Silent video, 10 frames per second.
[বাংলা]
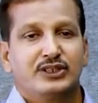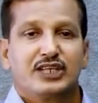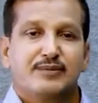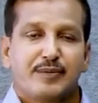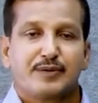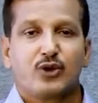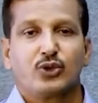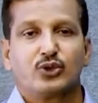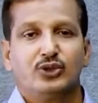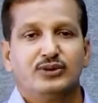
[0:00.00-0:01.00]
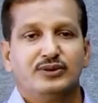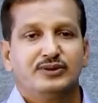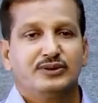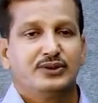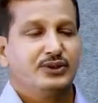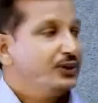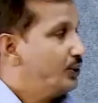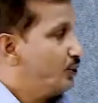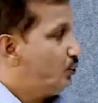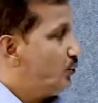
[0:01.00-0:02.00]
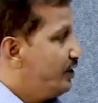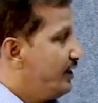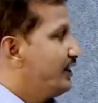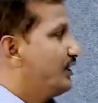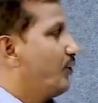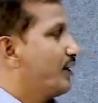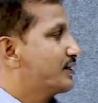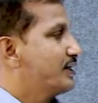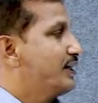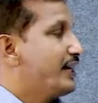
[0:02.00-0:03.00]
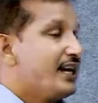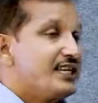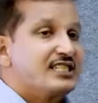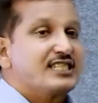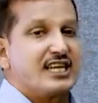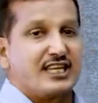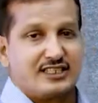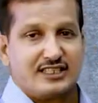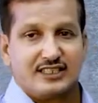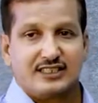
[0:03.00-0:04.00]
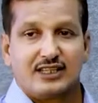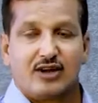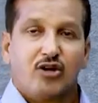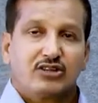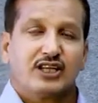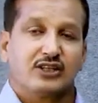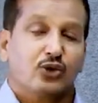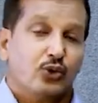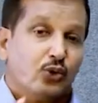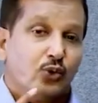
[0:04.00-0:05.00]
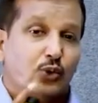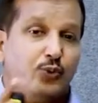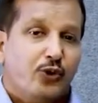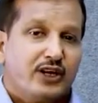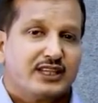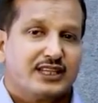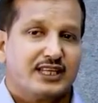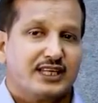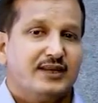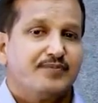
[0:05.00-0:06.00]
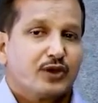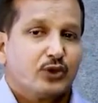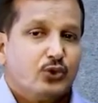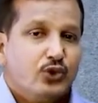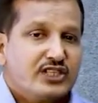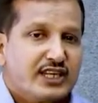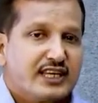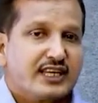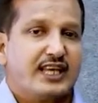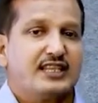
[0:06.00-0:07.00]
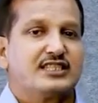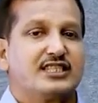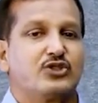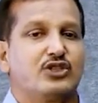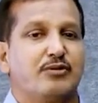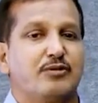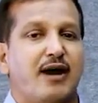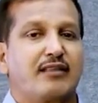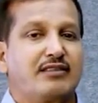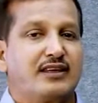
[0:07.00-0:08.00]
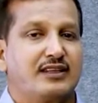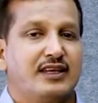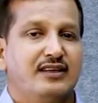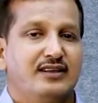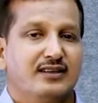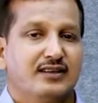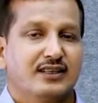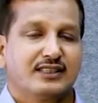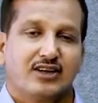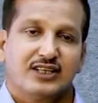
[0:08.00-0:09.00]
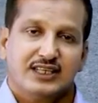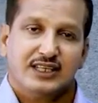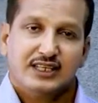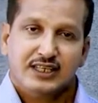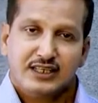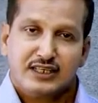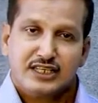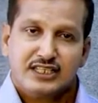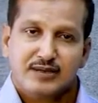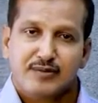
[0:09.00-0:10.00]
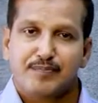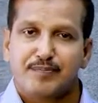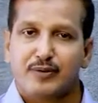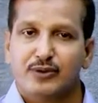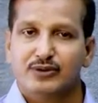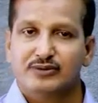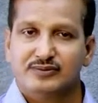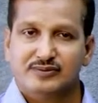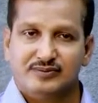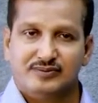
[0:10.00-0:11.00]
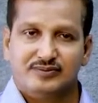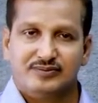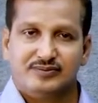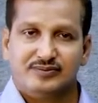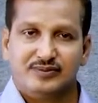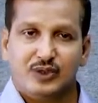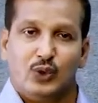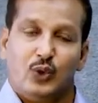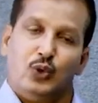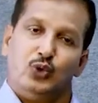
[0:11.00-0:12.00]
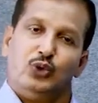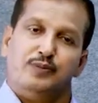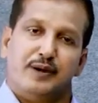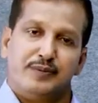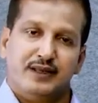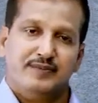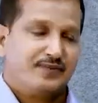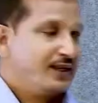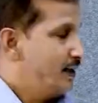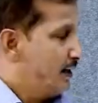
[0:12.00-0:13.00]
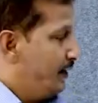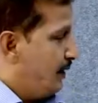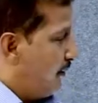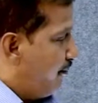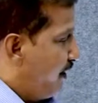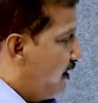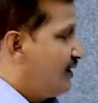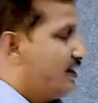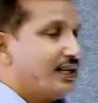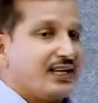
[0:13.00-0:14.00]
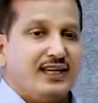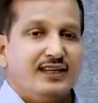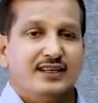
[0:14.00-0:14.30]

সেই মাপটা কত দুই দিকে দেওয়া আছে এসডি এসডি অর্থাৎ উপরের থেকে দুই সাইডের এসডি যদি আমি বাদ দিয়ে দেই তাহলে কি নিচের মাপ পাবো অনুরূপভাবে বেড থেকে